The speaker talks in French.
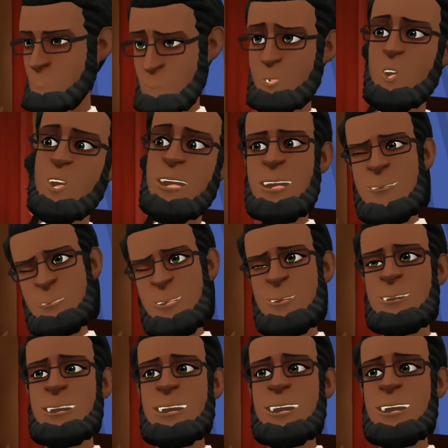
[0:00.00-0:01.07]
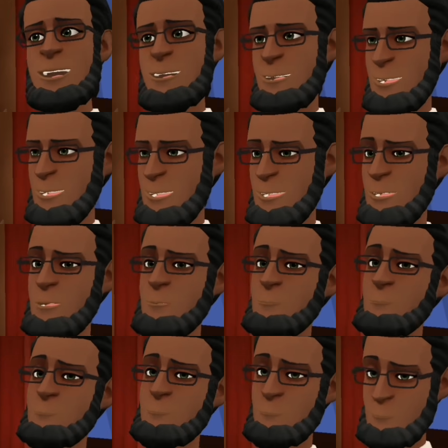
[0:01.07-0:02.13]
Bonjour ma très chère Souza.
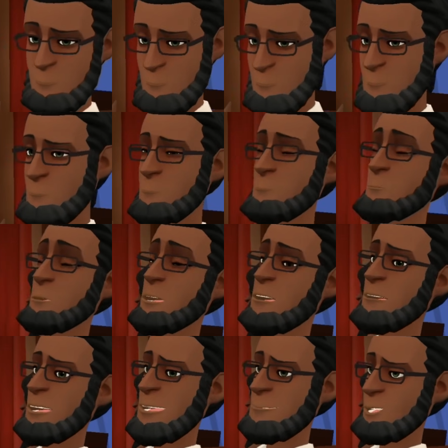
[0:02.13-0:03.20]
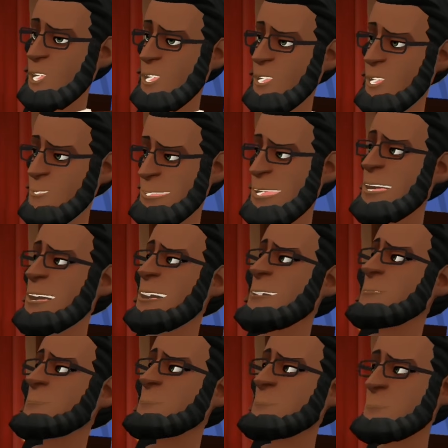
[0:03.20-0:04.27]
Tu es vraiment trop belle.
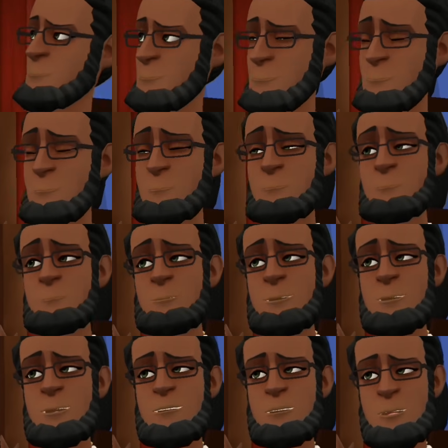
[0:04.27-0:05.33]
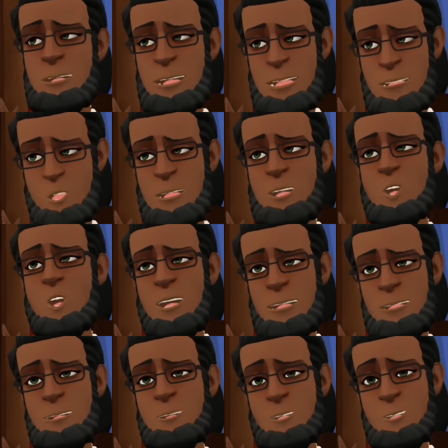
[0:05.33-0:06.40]
Ravi de te voir
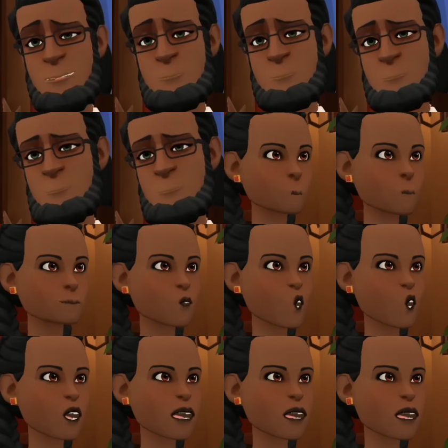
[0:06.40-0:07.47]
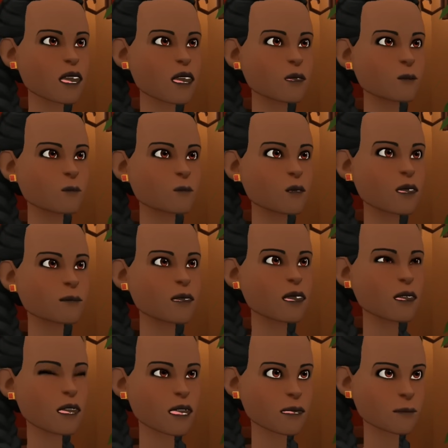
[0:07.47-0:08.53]
encore. Bonjour, le
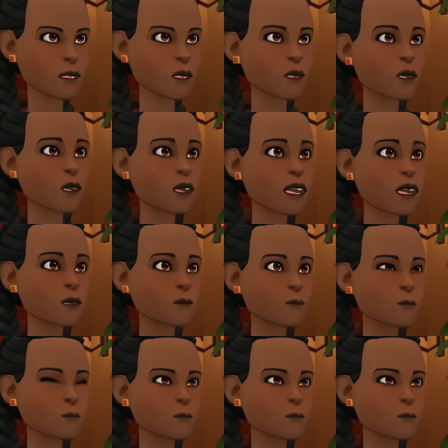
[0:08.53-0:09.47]
plaisir est partagé.